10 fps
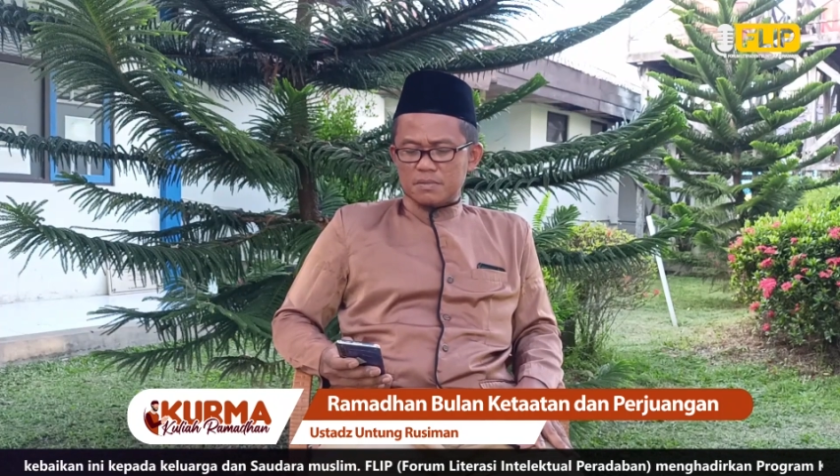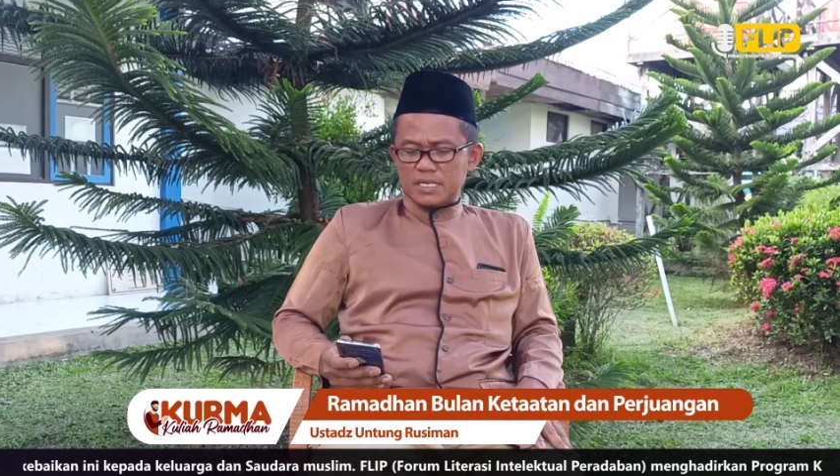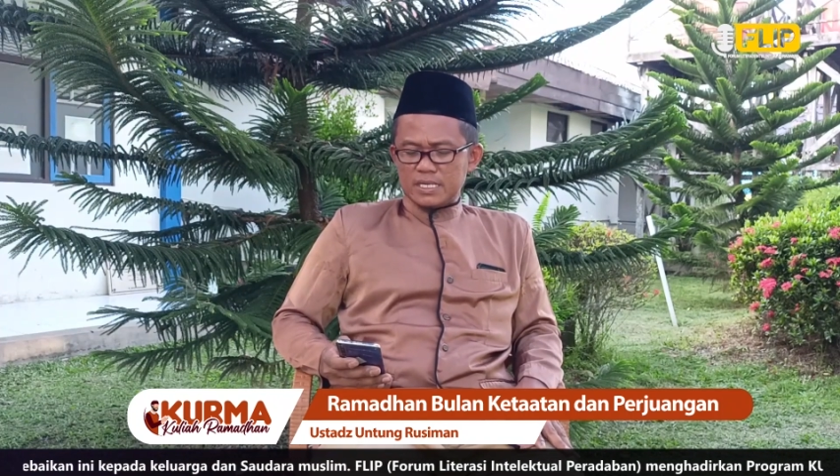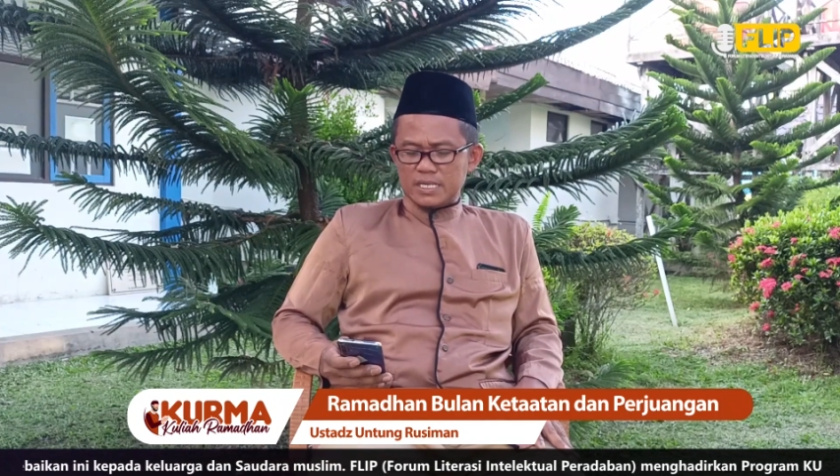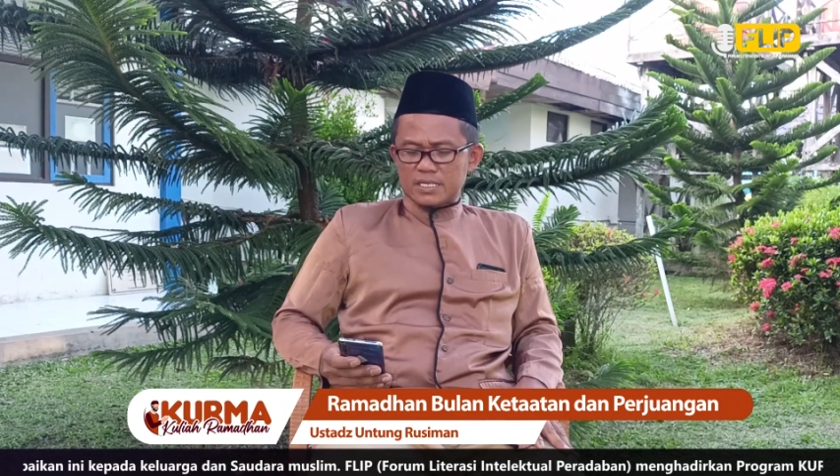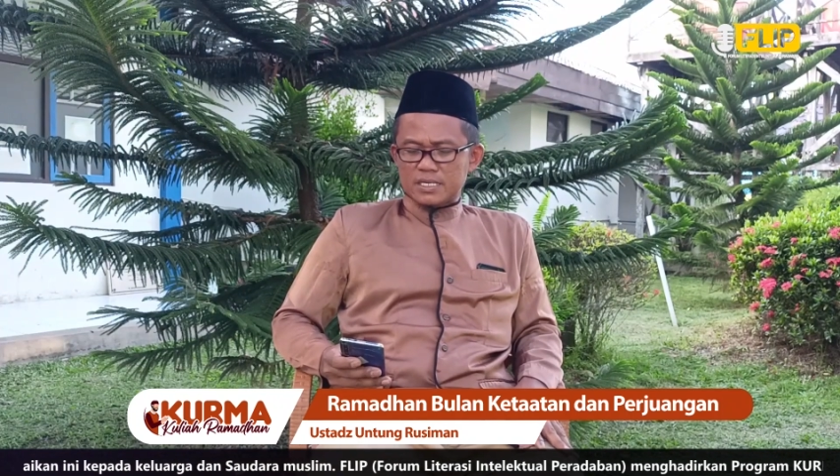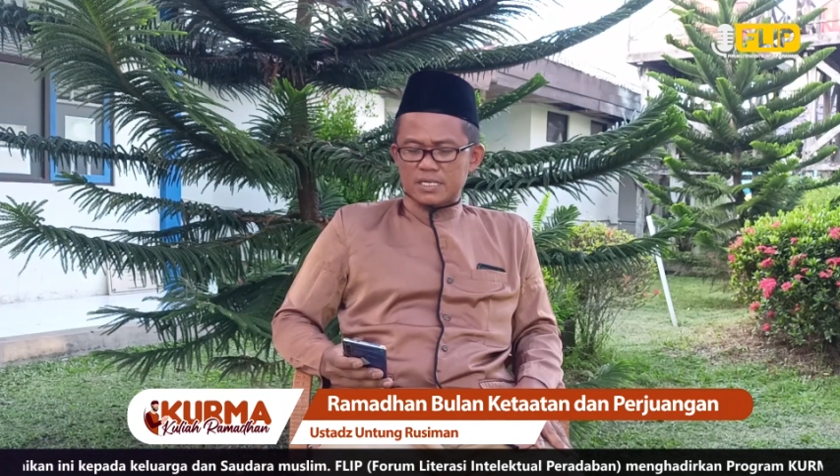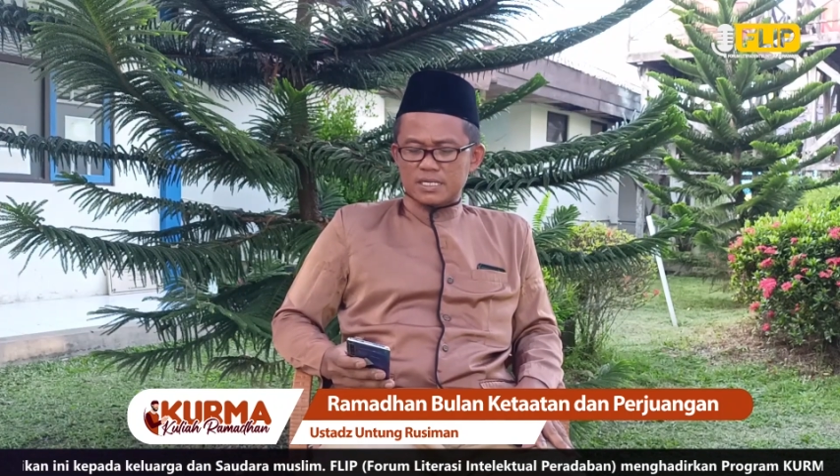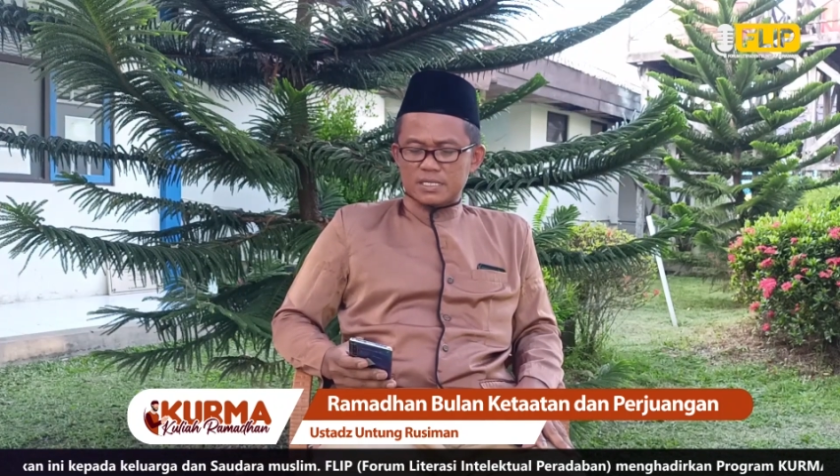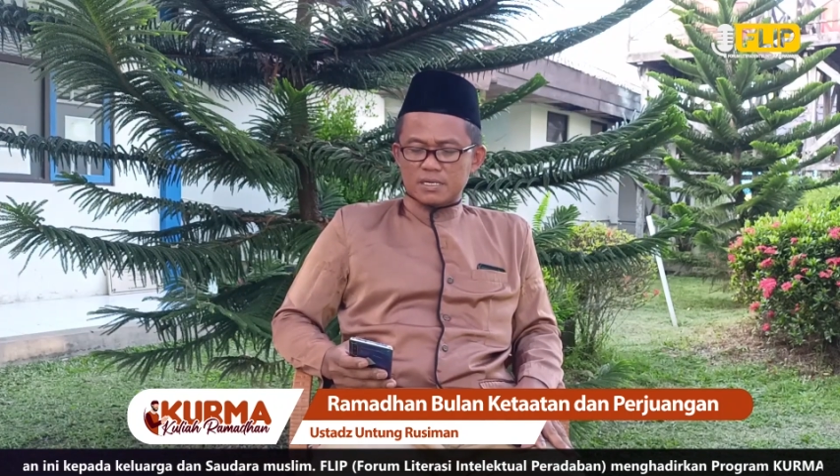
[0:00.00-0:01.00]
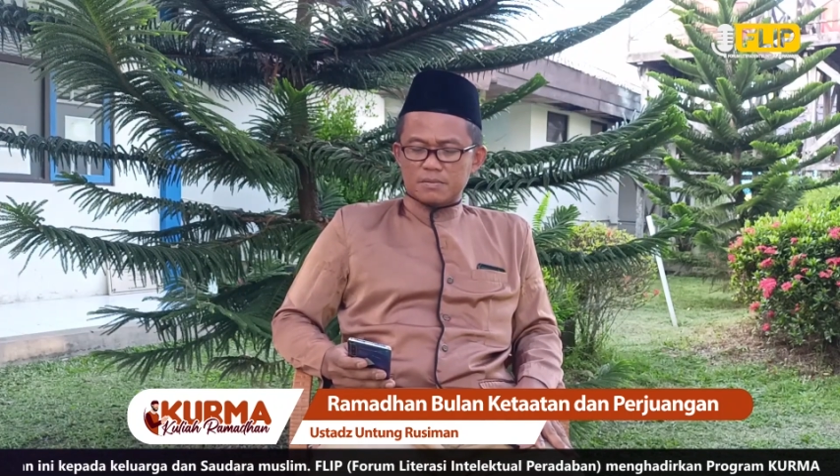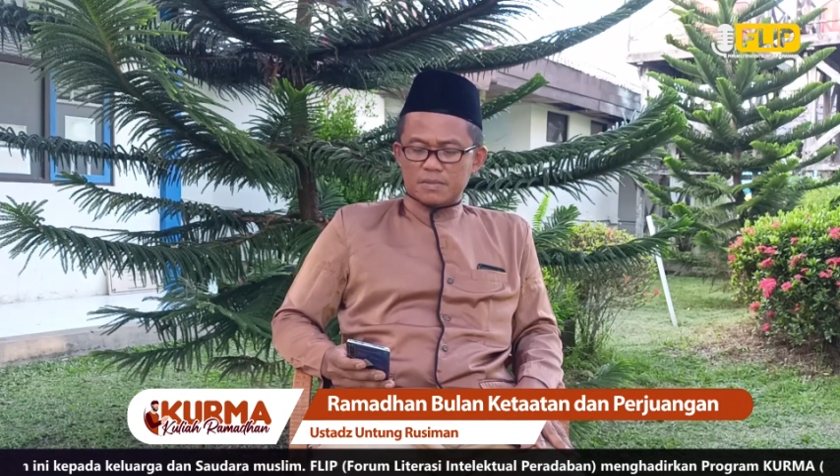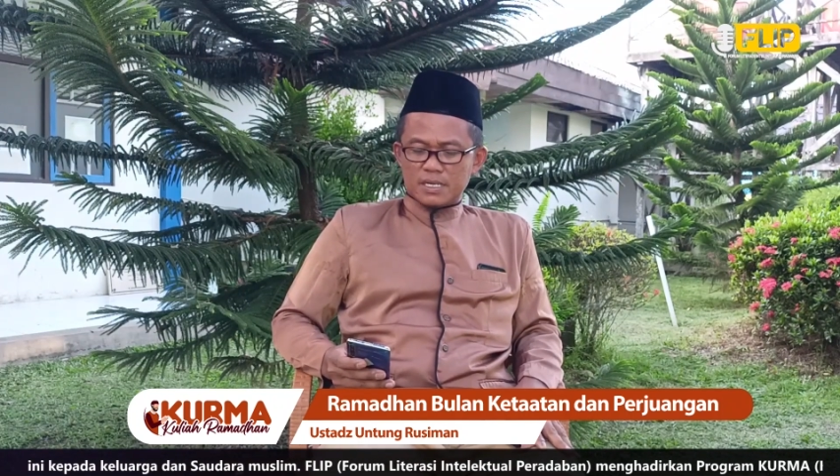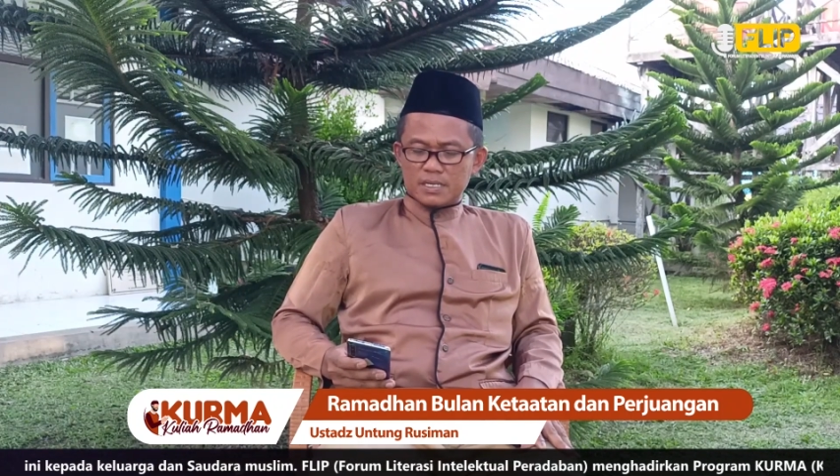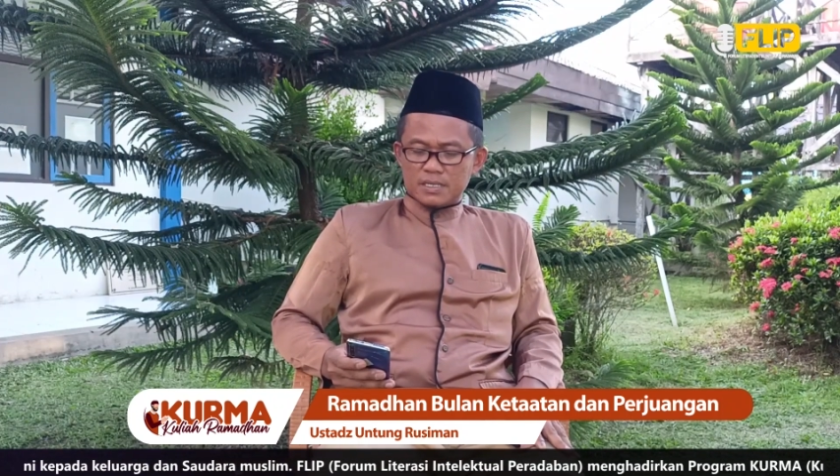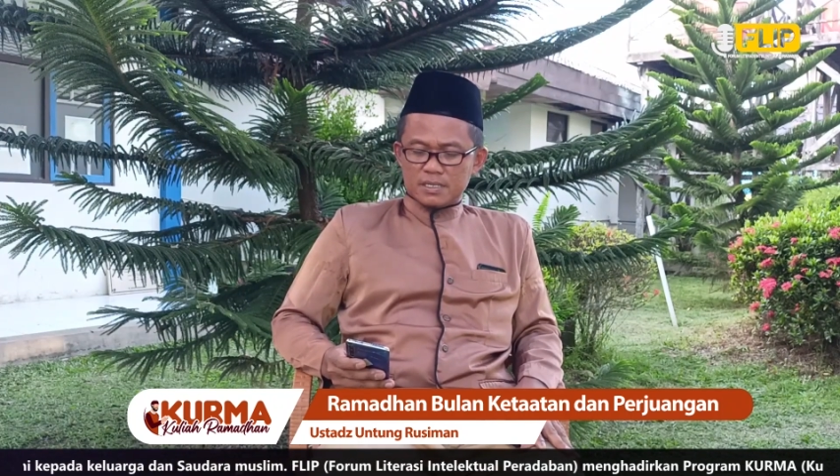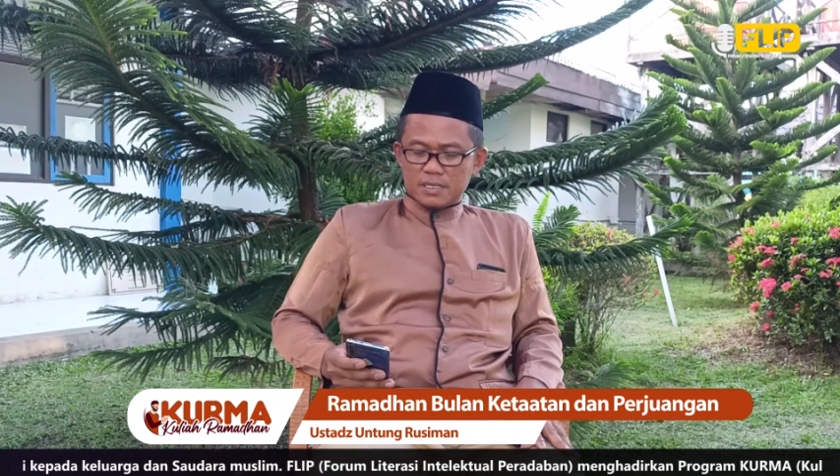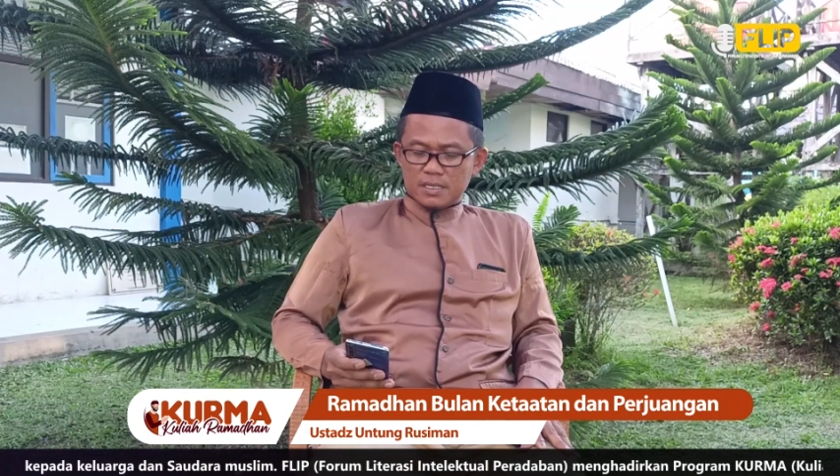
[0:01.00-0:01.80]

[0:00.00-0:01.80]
mengingatkan kita kembali